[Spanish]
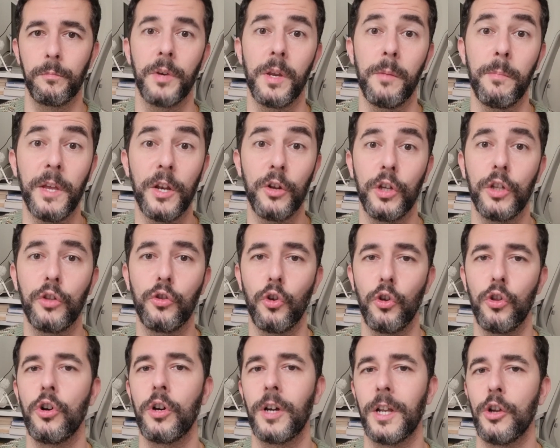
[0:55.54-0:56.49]
Primero de
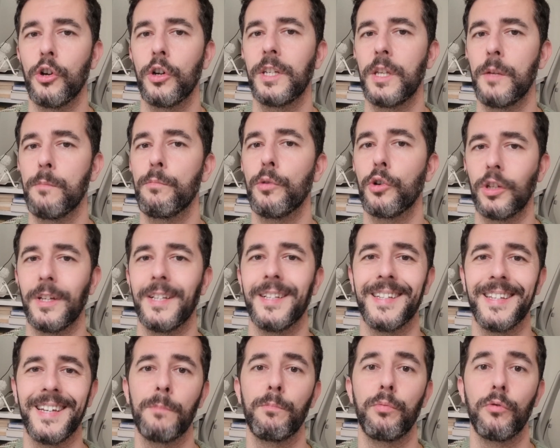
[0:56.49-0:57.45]
todo, creo que es
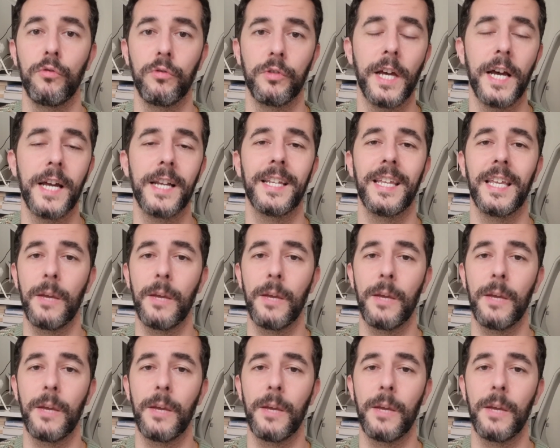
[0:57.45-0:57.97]
importante apuntar